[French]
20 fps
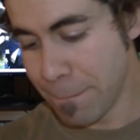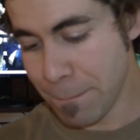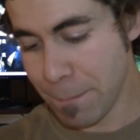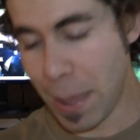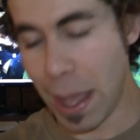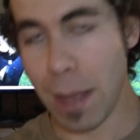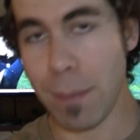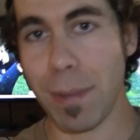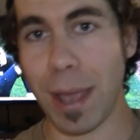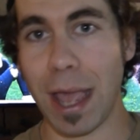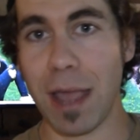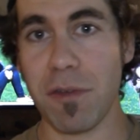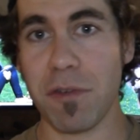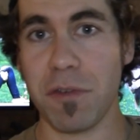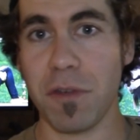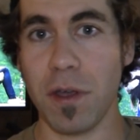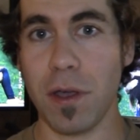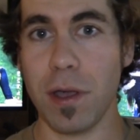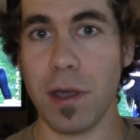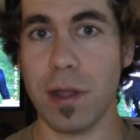Mais
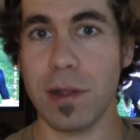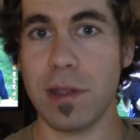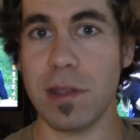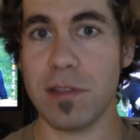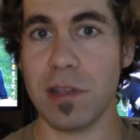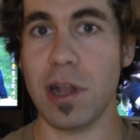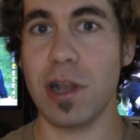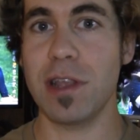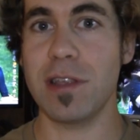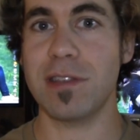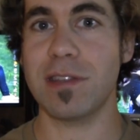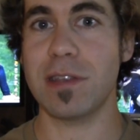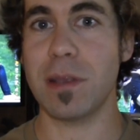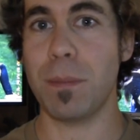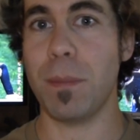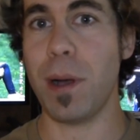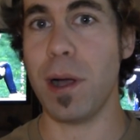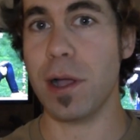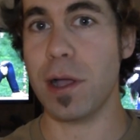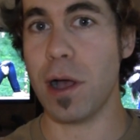bref, euh, désolé si c'est
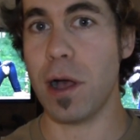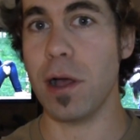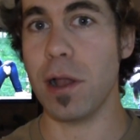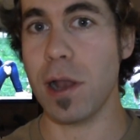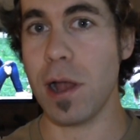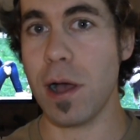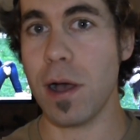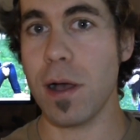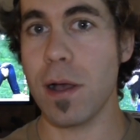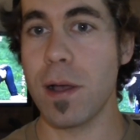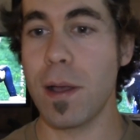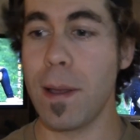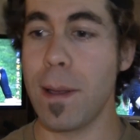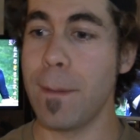pas encore là.